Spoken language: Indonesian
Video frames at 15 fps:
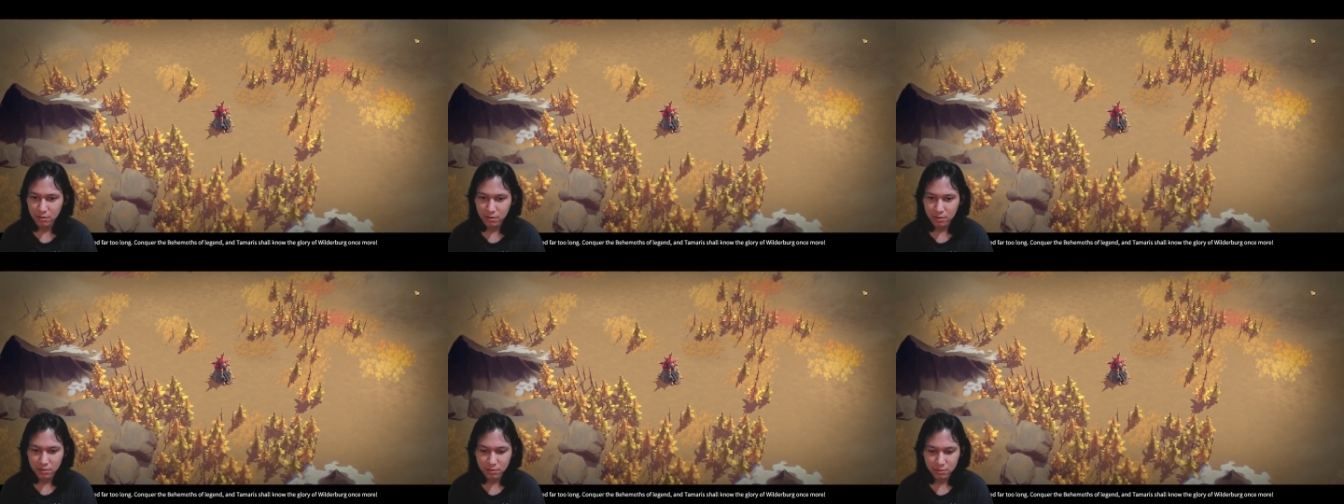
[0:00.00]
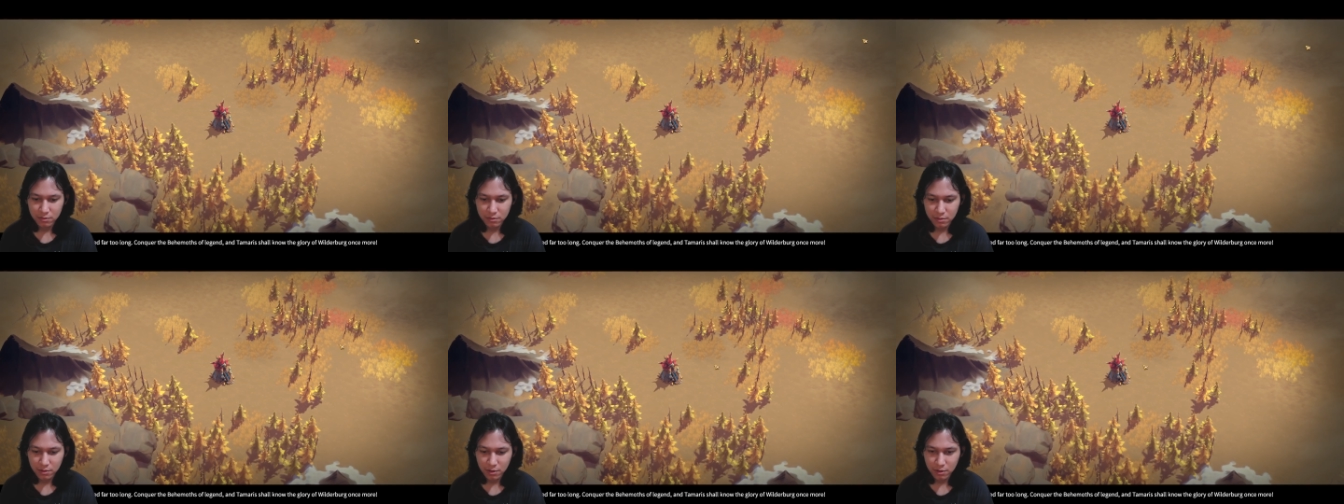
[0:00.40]

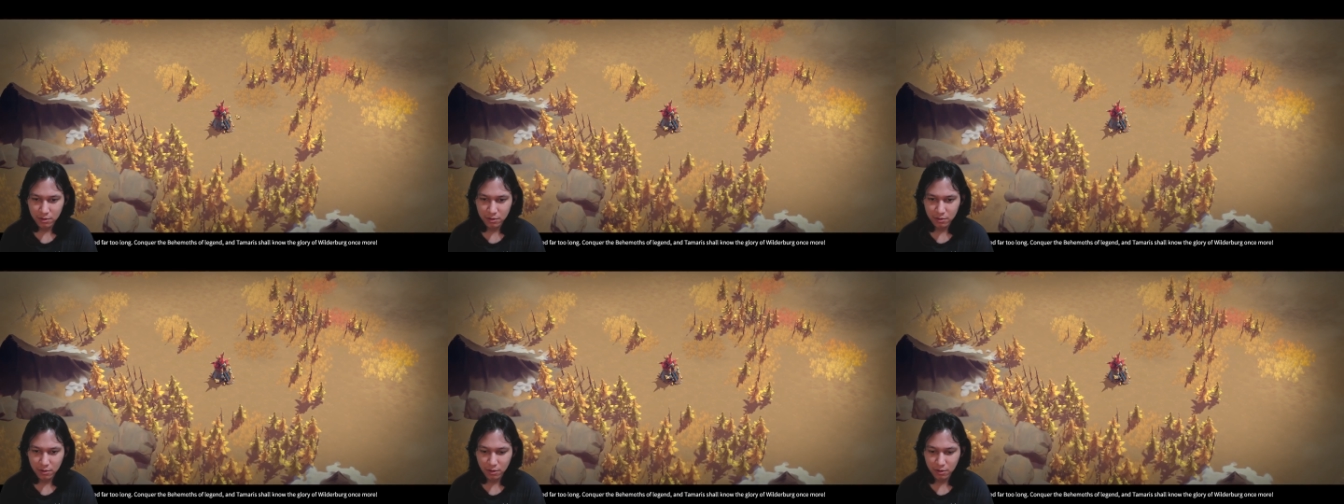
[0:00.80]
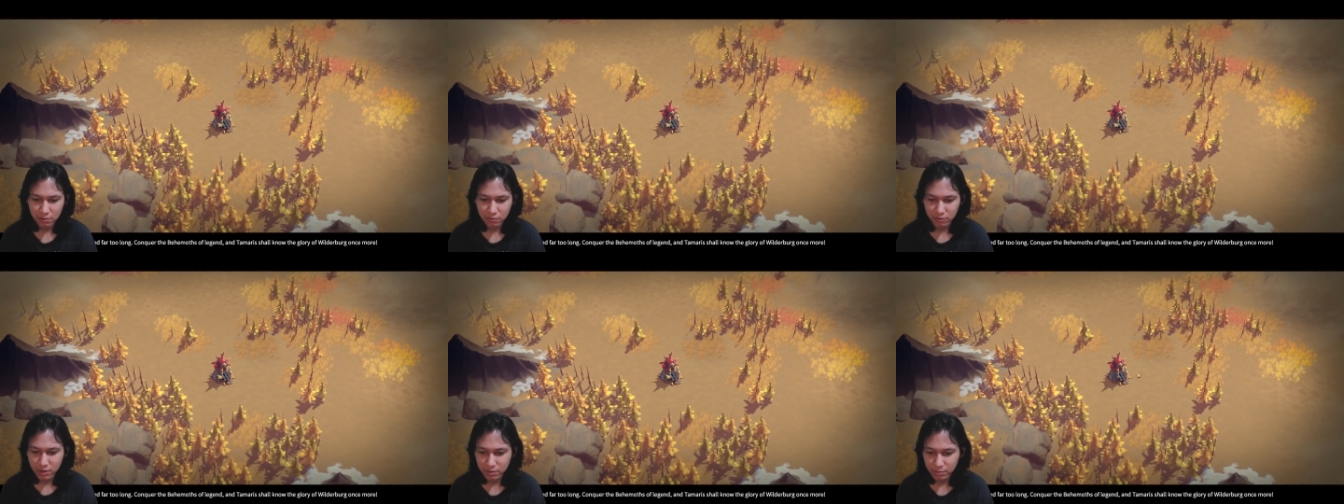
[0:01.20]
Conquer the behemoth
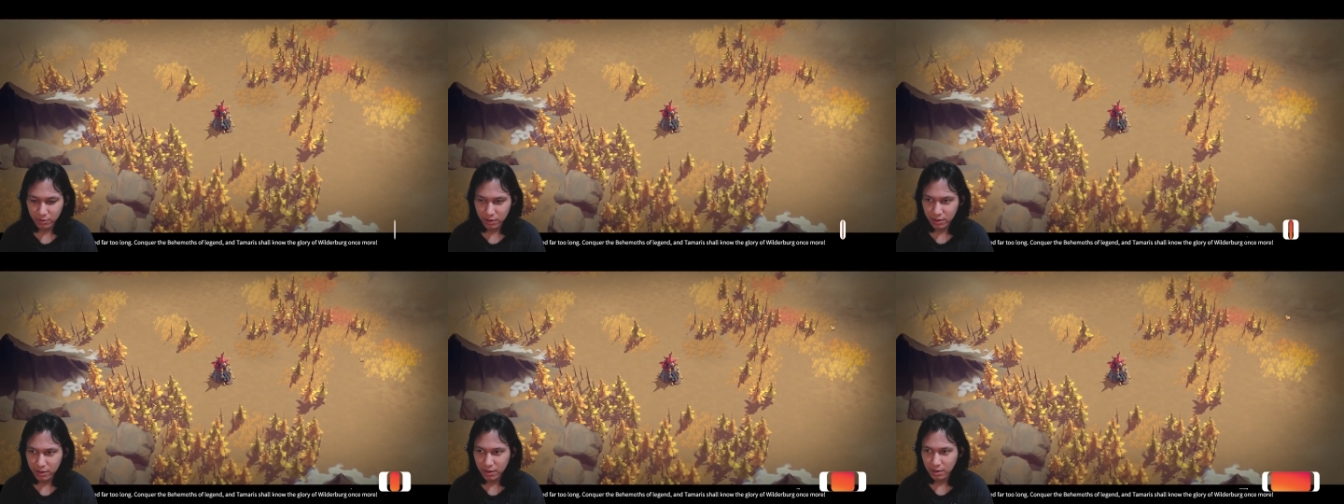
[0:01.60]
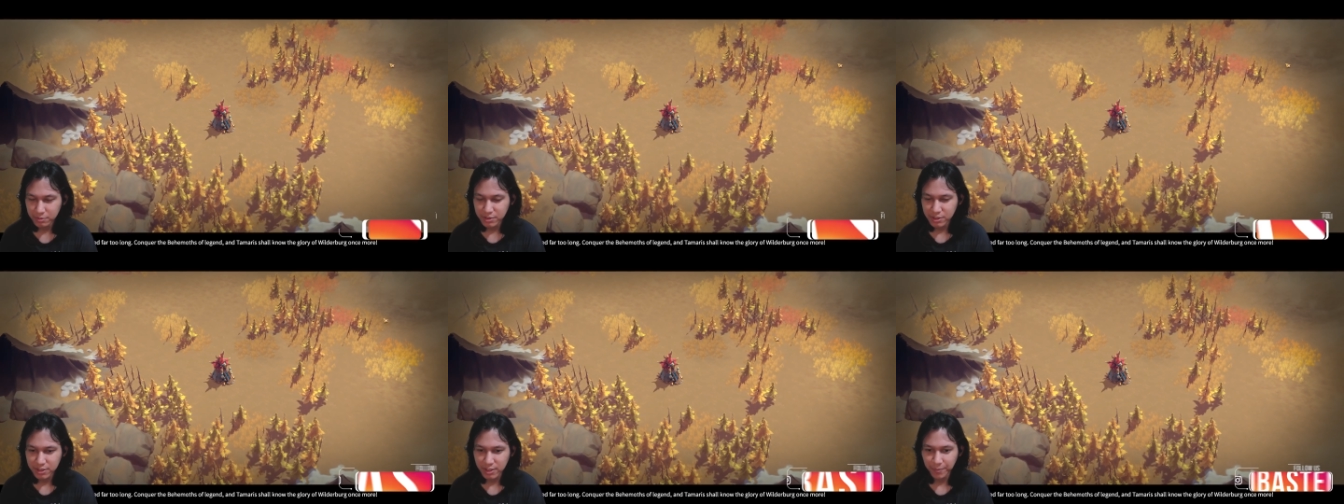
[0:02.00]
Conquer, boy. Ini nggak
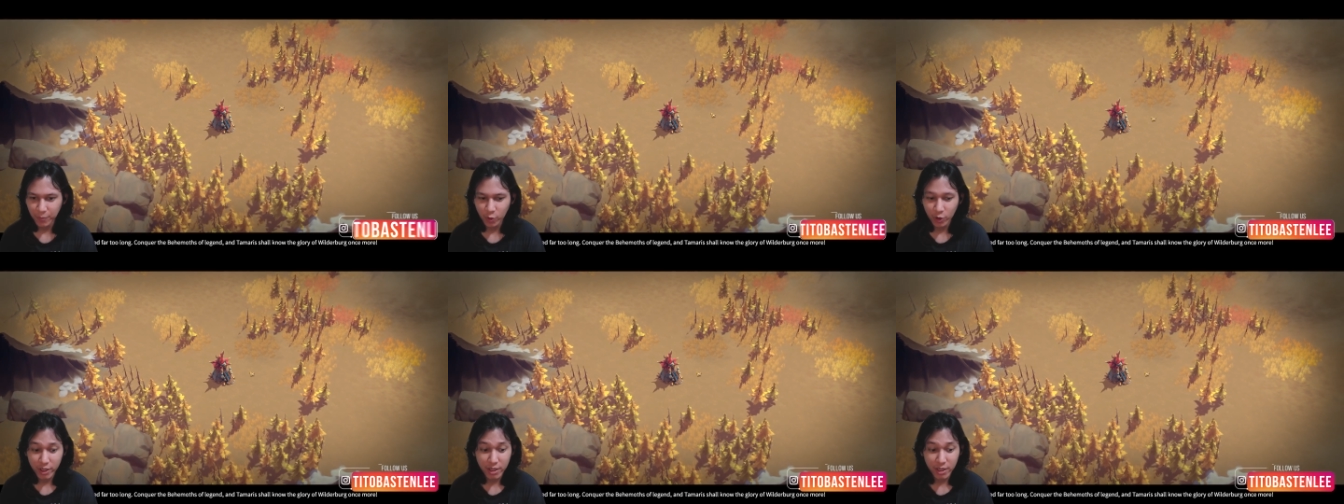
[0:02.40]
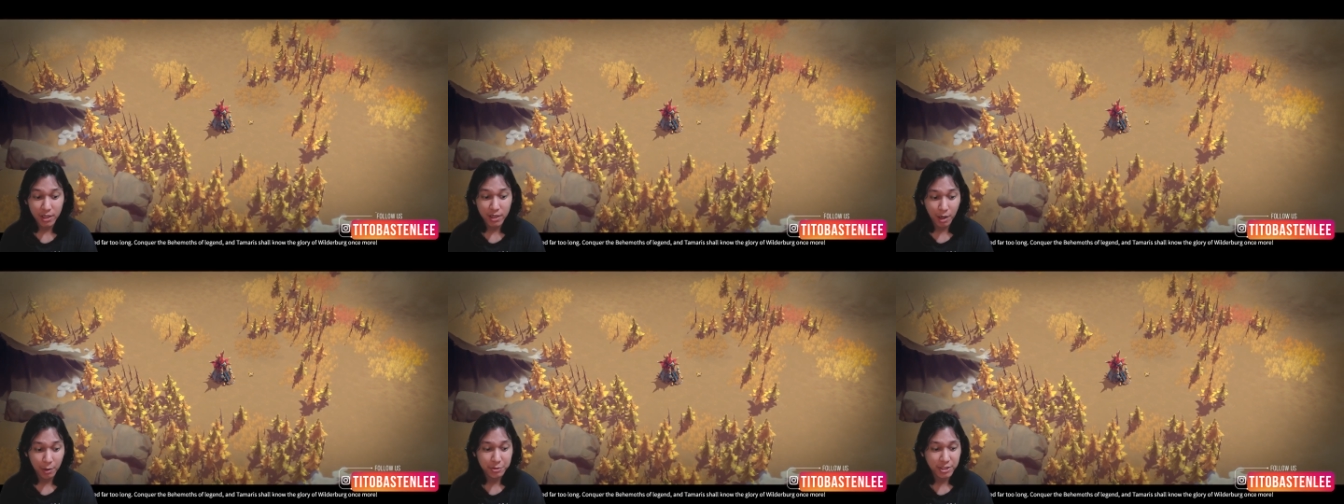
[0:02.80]
bisa skip. Oke, ini
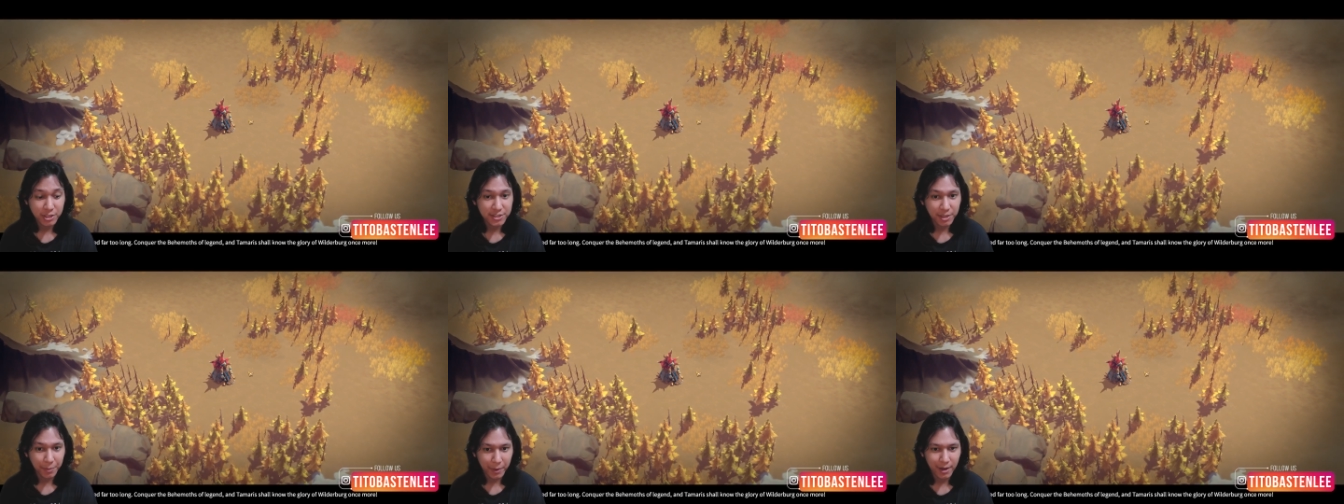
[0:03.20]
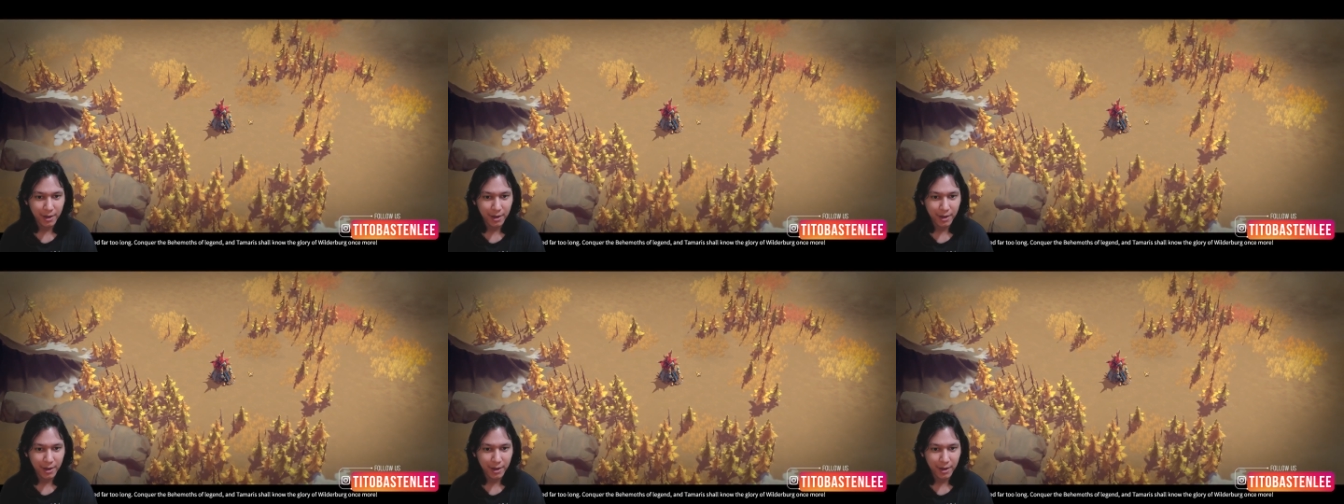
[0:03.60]
nggak bisa di skip ya.